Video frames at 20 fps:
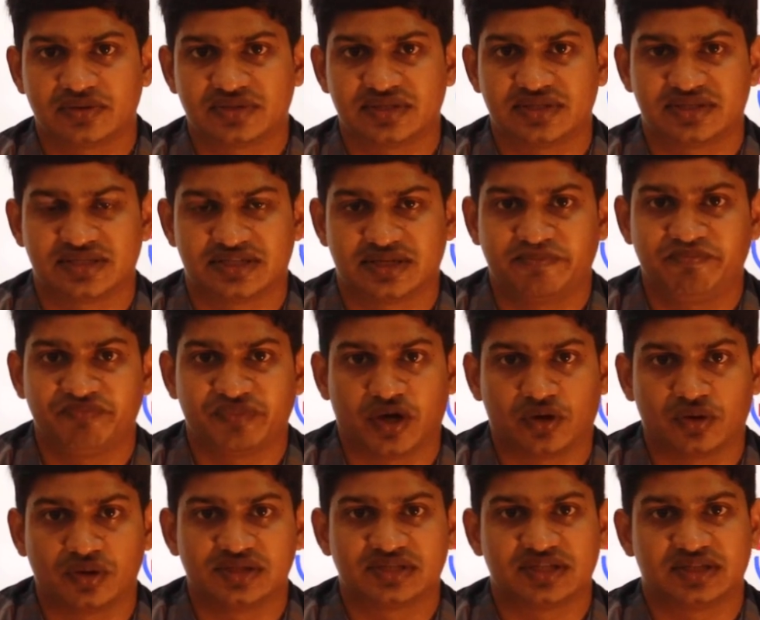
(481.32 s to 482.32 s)
ஈகோ சிஸ்டம்
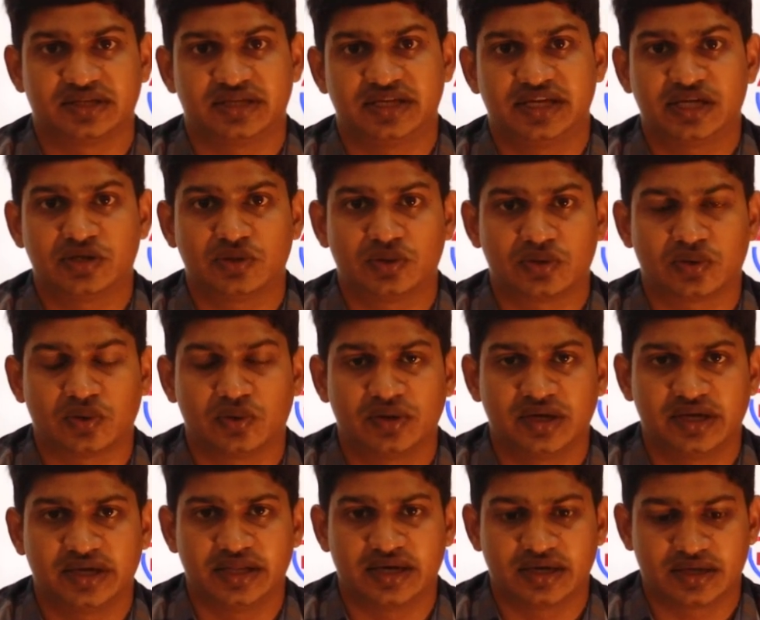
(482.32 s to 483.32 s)
அவர்கள் அந்த ஈகோ
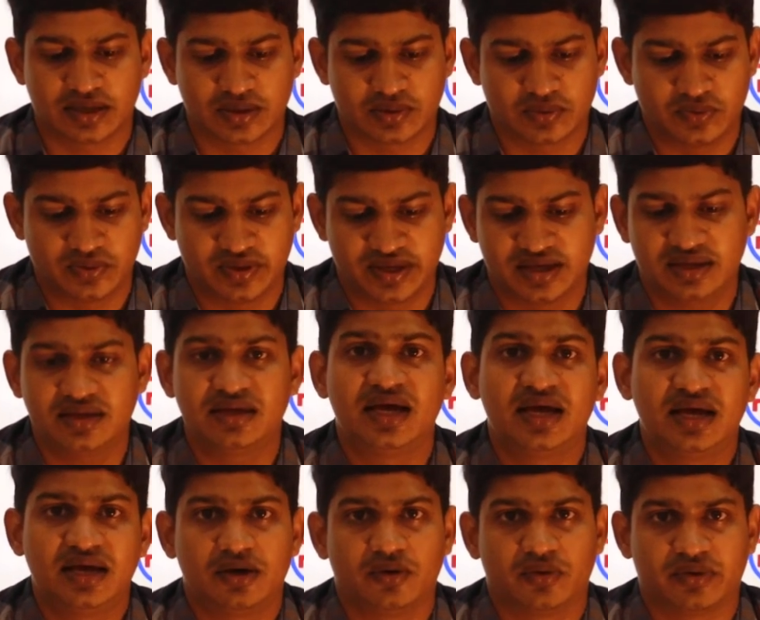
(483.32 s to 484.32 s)
டோனில் இருக்கக்கூடிய
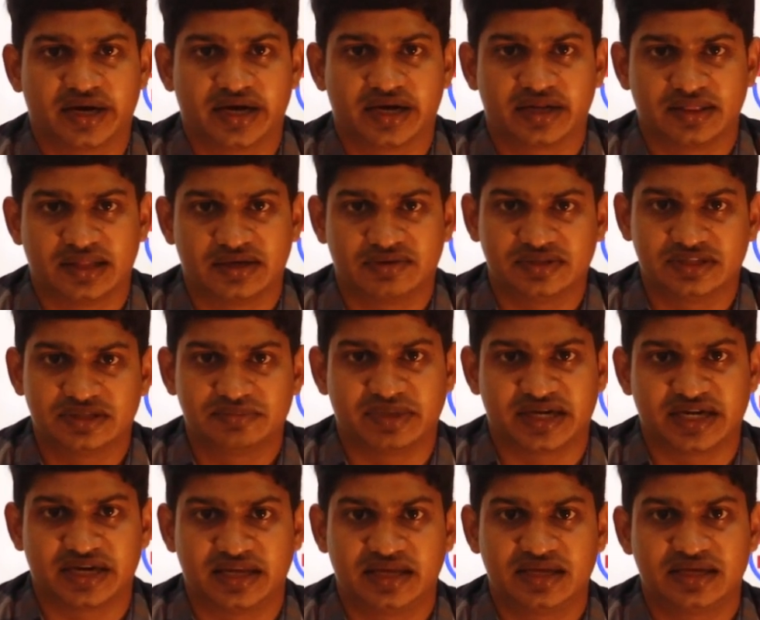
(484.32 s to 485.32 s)
ஒரு இடம் தான் வந்து
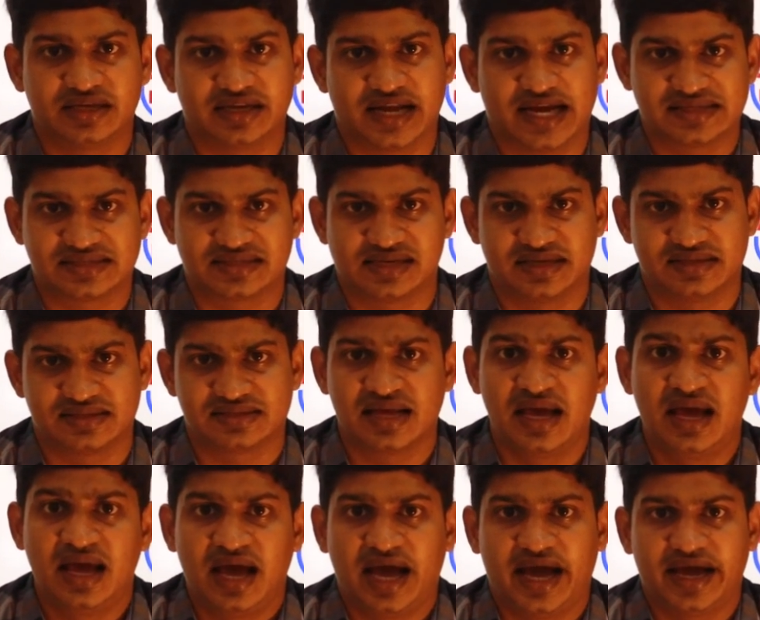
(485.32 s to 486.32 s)
பன்னி கிராஸ்லேண்ட்ஸ்
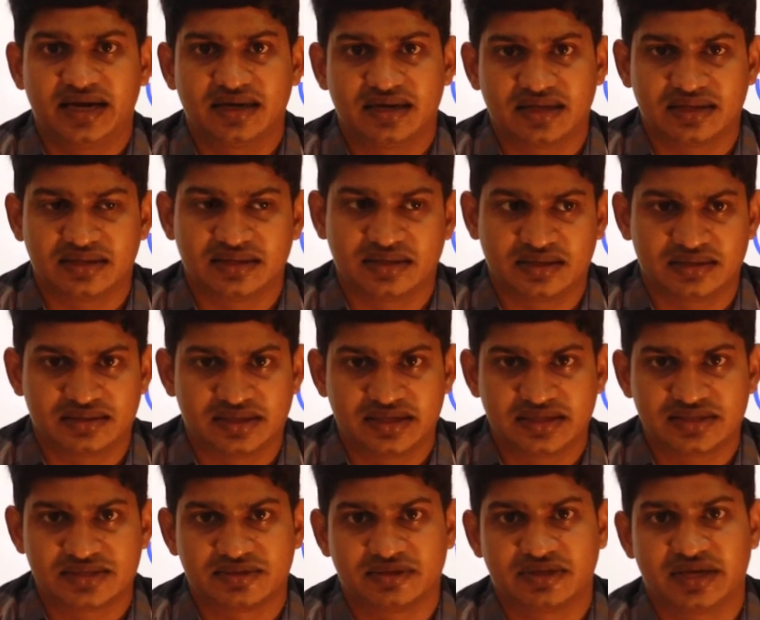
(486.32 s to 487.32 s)
அண்ட் தட்
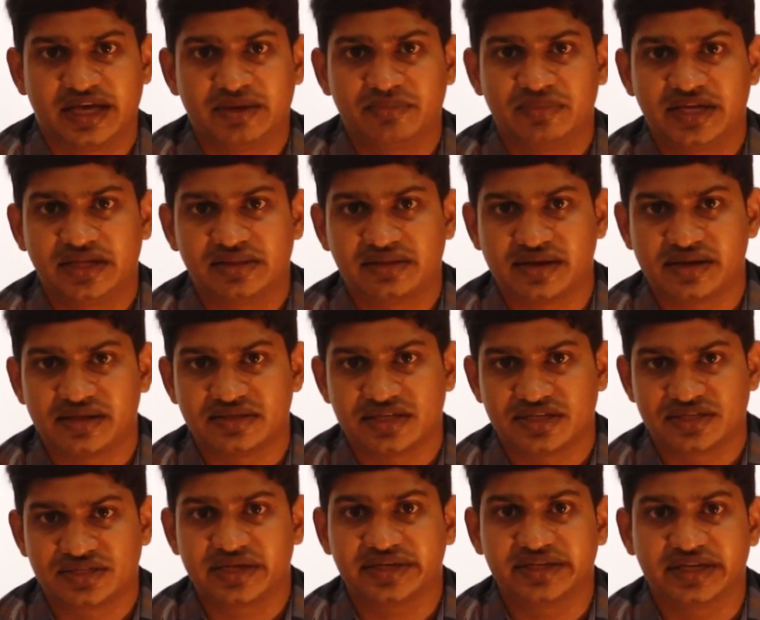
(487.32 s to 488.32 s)
இஸ் நேம்லேயே
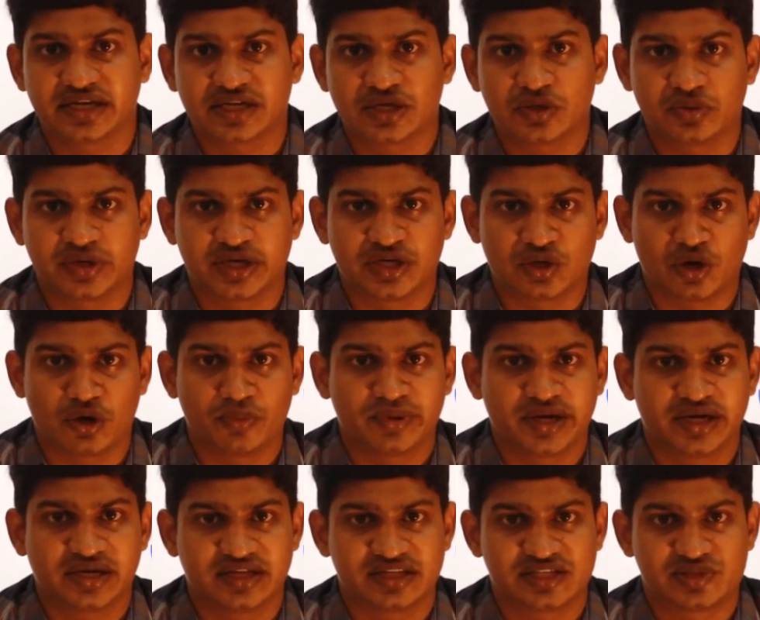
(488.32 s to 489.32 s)
தெரிஞ்சிருச்சு அங்கே இருக்கக்கூடிய
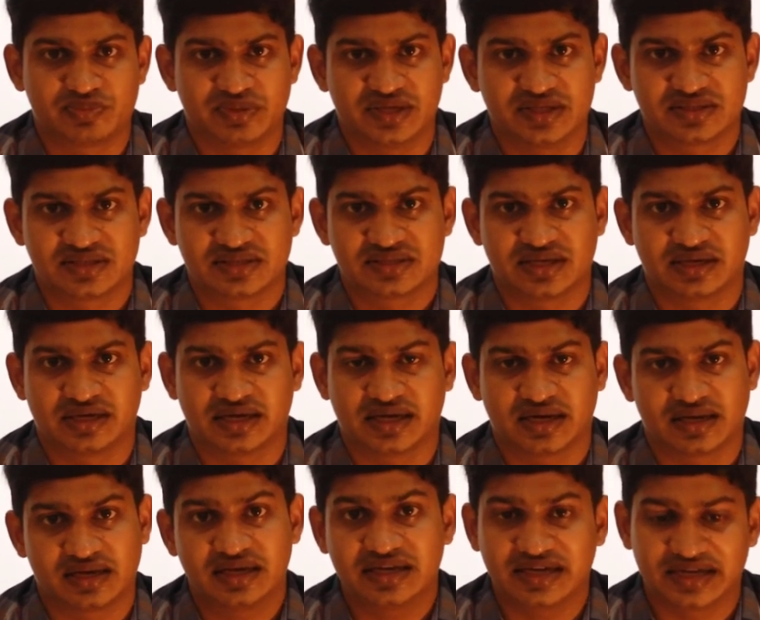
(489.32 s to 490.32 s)
டாமினேட்டிங்
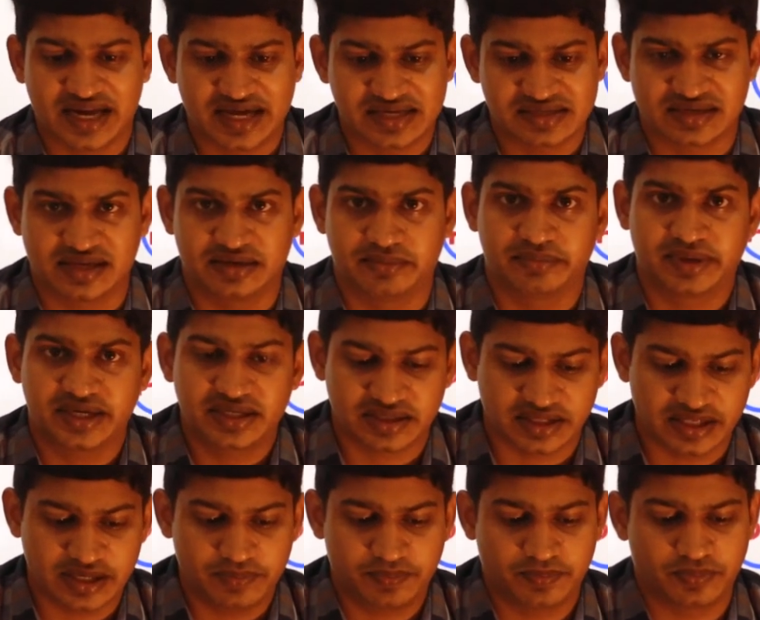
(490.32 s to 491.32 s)
ஸ்பீசஸ்ங்கிறது தான் கிராஸ்லேண்ட் பட்
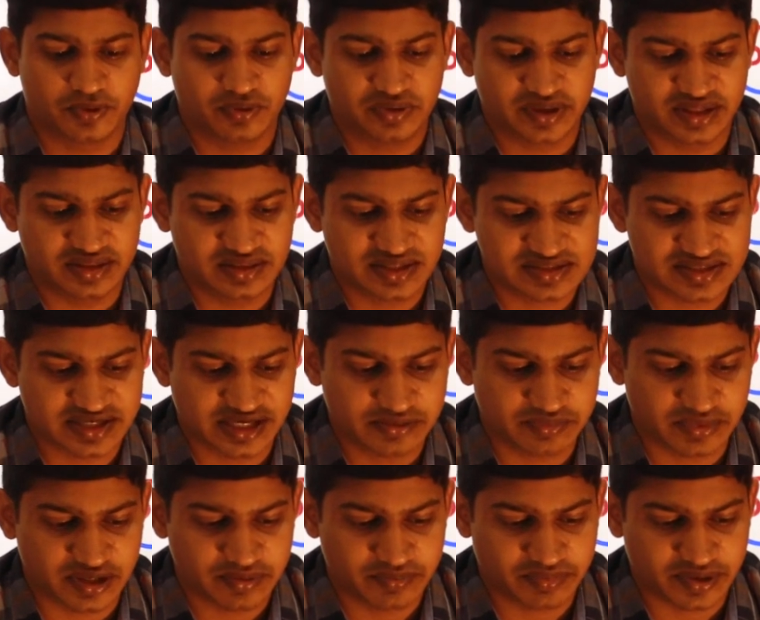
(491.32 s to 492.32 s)
இப்போ இந்த
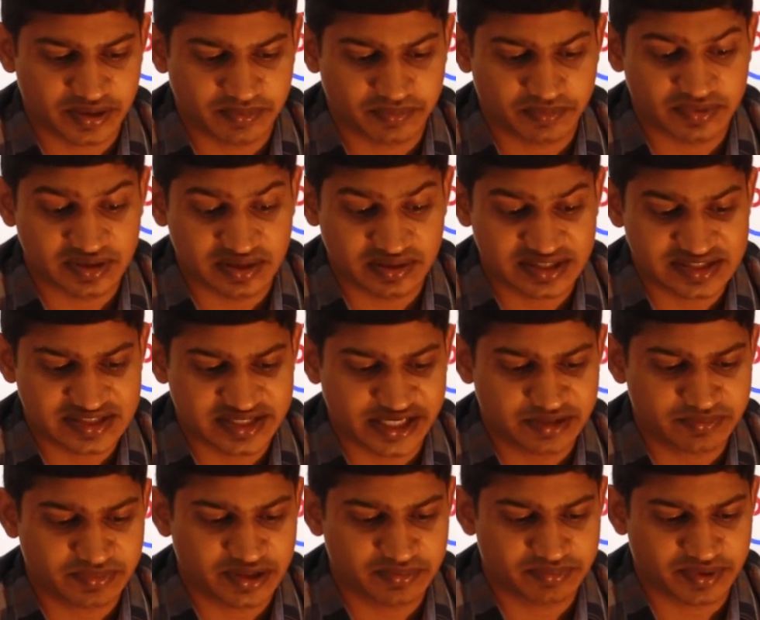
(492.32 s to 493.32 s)
ஸ்டேட்மெண்ட் படி இந்த
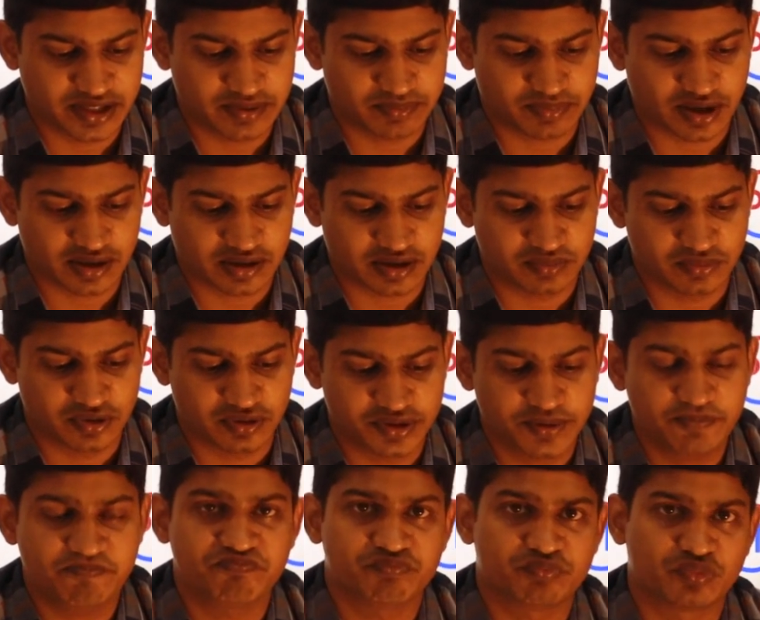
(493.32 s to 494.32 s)
ஸ்டேட்மெண்ட் படி
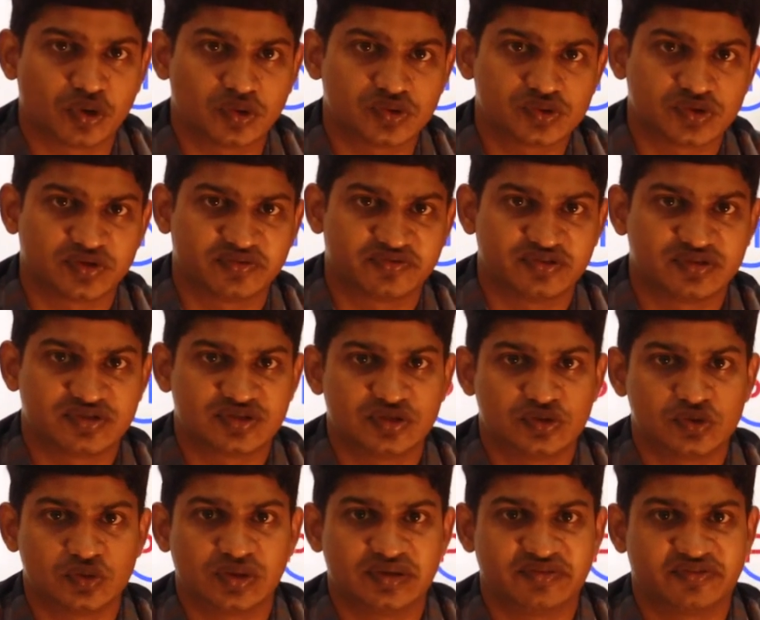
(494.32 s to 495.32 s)
பார்க்கும்போது ப்ரோசோஃபிஸ்
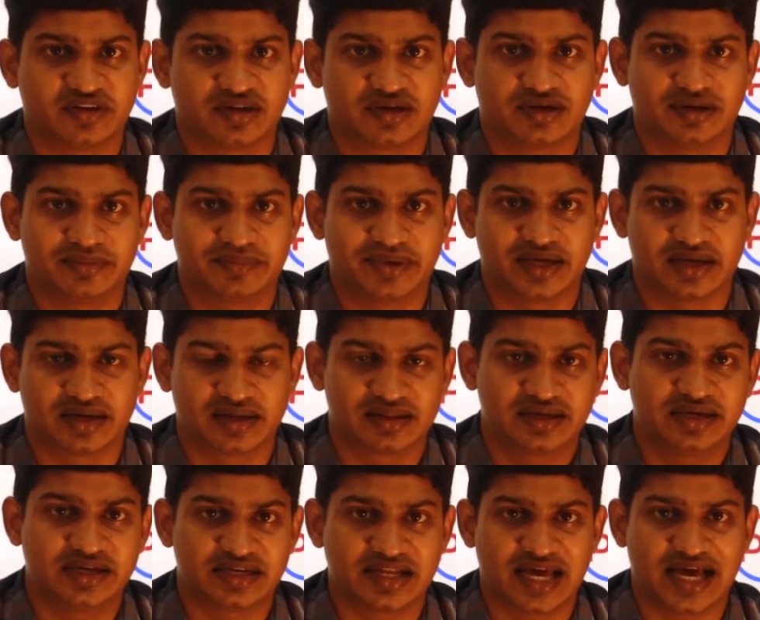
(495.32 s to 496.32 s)
ஜூலிஃபெரா
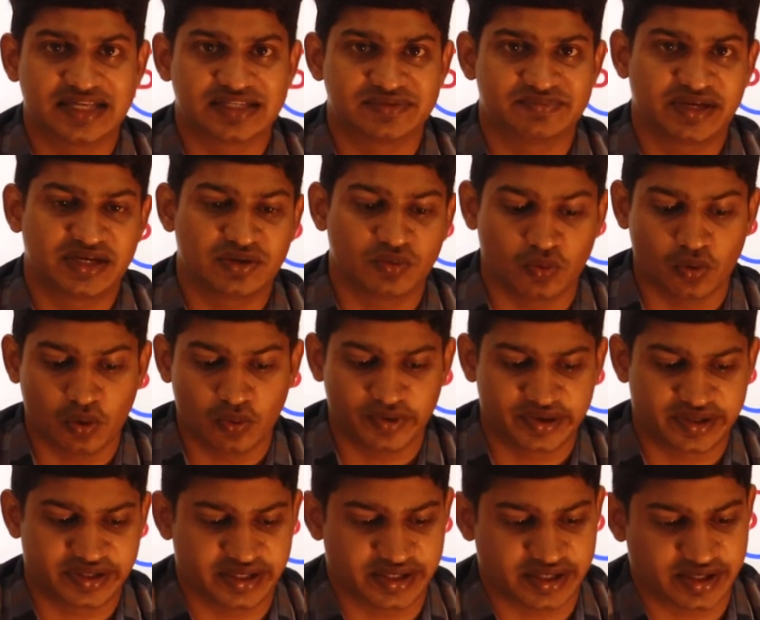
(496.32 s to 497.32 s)
அப்படிங்கிறது இட் ஹாஸ் பீன்
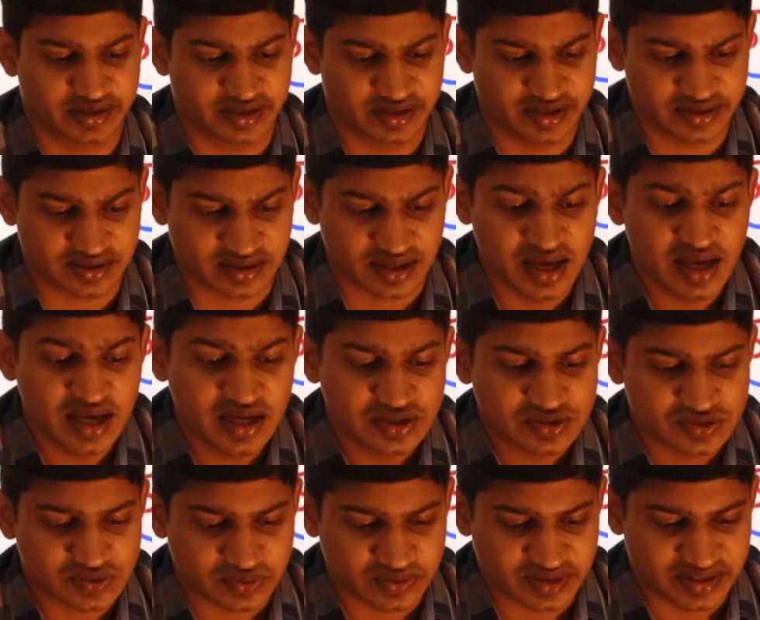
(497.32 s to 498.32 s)
ஓவர் டேக்கன் அட்
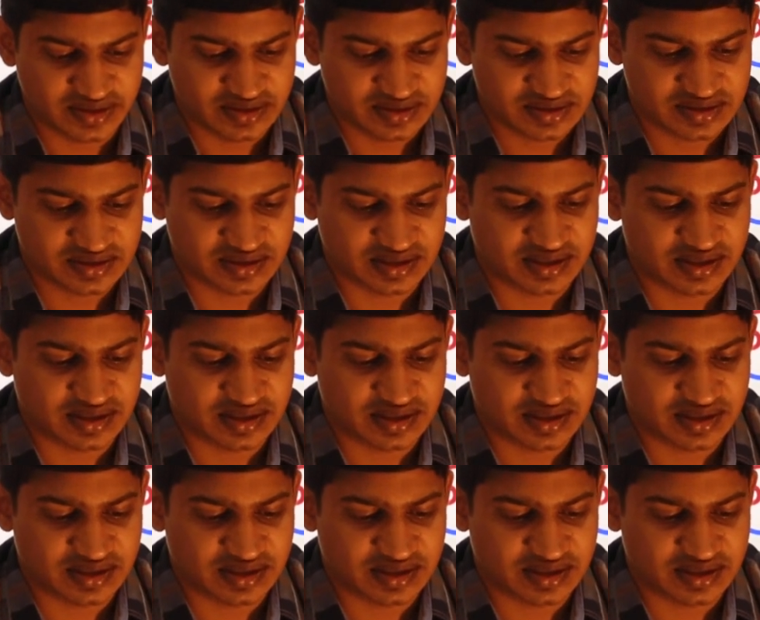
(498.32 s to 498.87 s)
ஸோ இந்த